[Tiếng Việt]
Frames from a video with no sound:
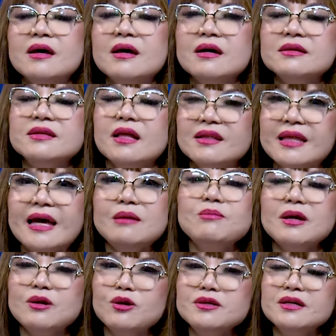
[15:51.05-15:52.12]
nhận thấy
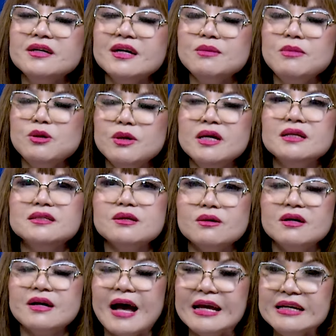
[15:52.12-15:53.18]
mình có những cái biểu hiện
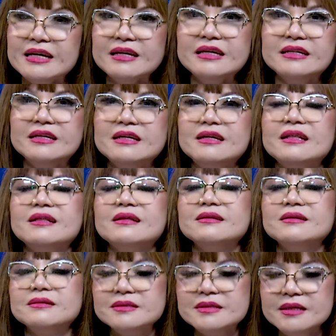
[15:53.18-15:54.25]
ái kỷ thì
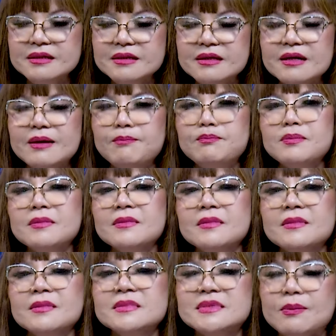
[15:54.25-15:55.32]
xin
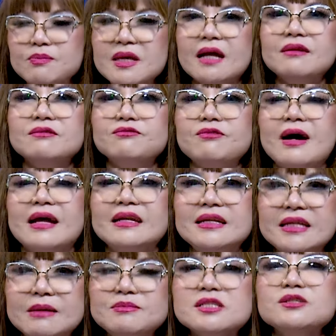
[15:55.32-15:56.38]
chấp nhận và đi
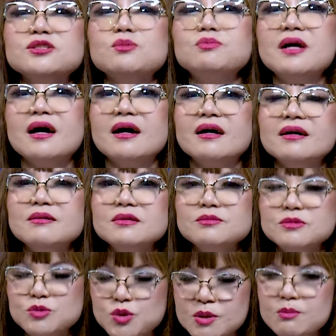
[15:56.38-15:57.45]
tìm sự giúp đỡ
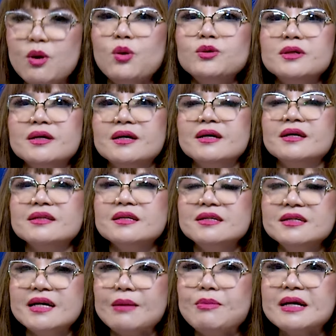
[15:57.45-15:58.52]
chuyên môn
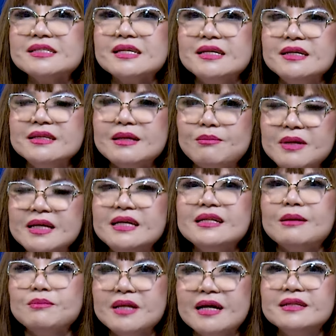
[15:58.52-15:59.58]
từ các bác sĩ tâm lý,
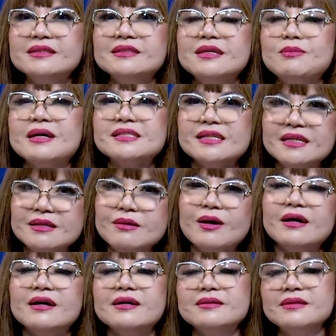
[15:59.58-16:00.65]
tâm thần như bác sĩ
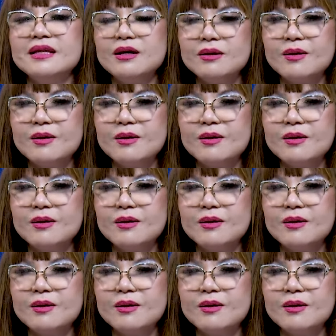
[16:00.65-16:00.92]
khoa Lê